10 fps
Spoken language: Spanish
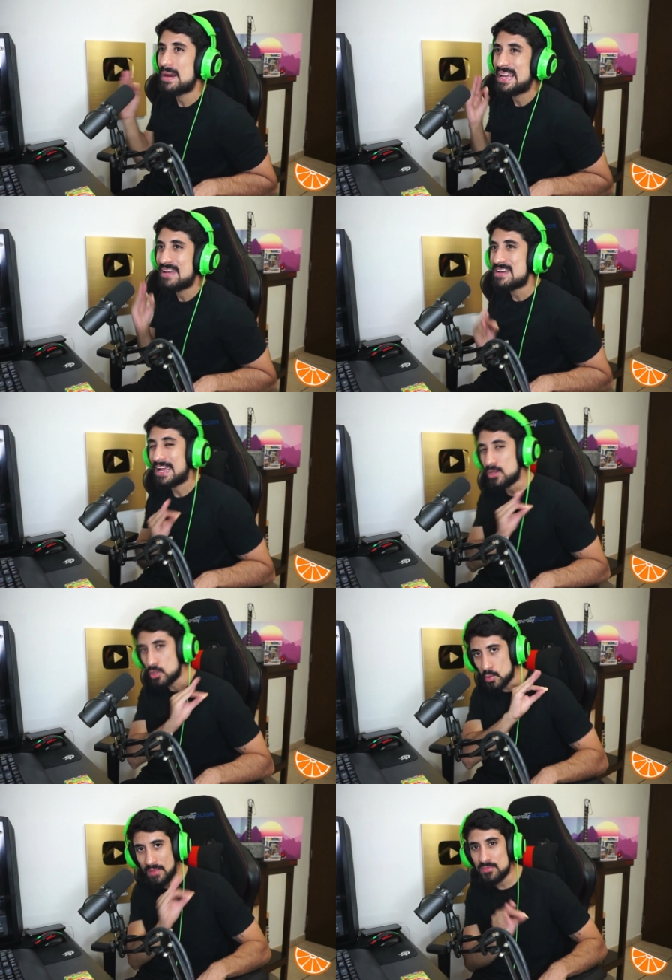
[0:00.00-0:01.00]
para que vean que yo
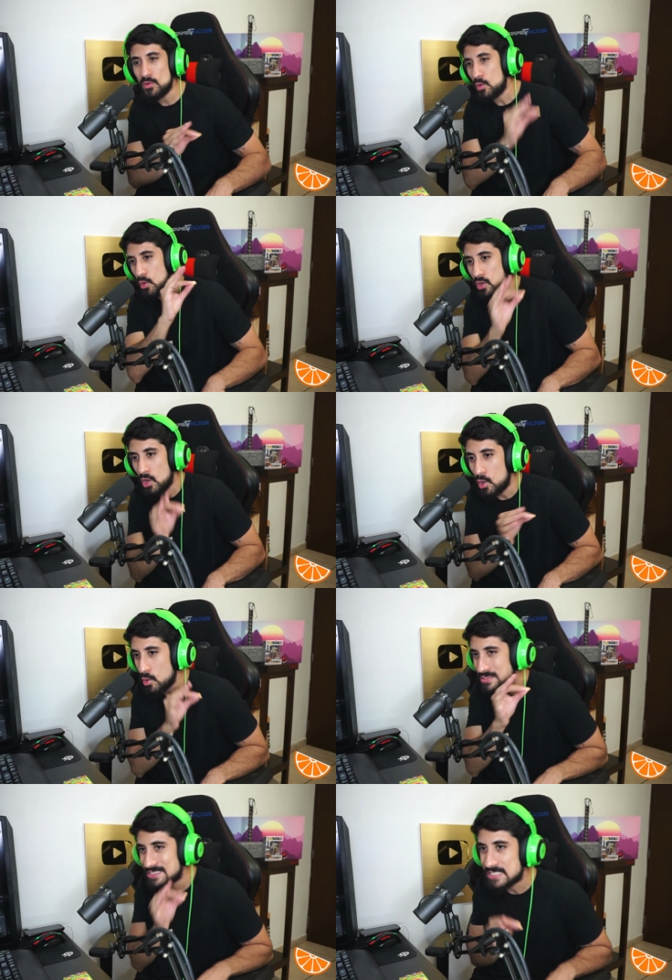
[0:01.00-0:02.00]
no ando con
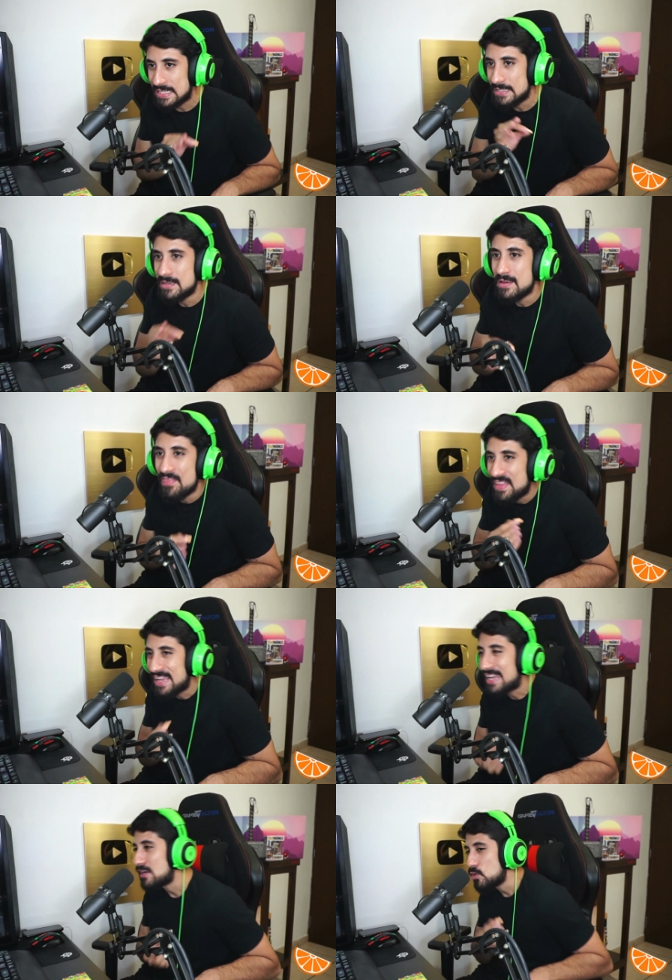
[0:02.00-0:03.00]
cosas aquí de
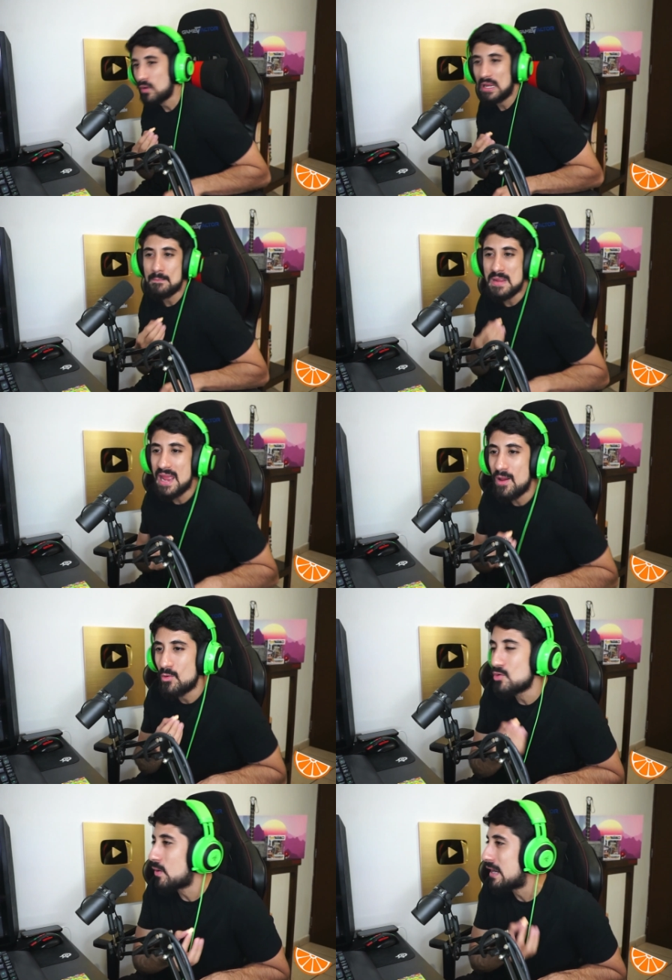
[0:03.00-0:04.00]
que no, que miedo,
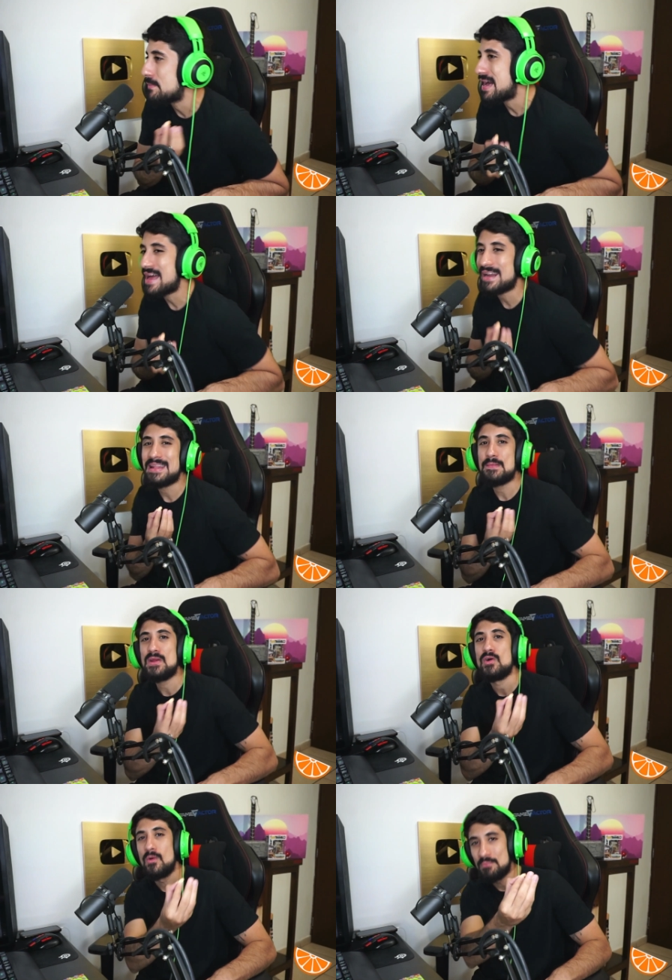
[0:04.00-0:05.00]
no, que me arde,
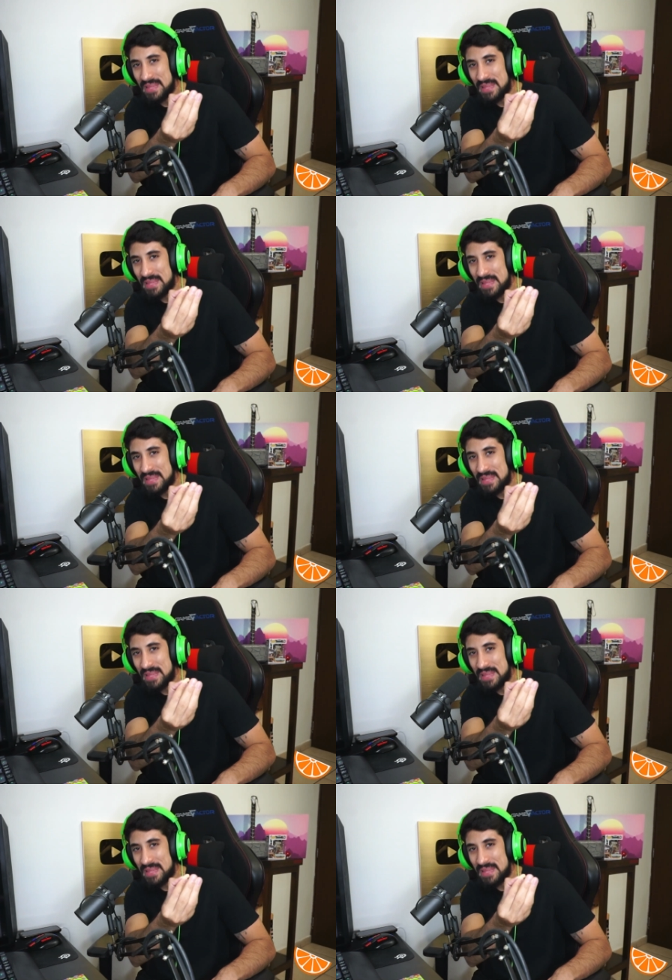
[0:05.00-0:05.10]
amigo.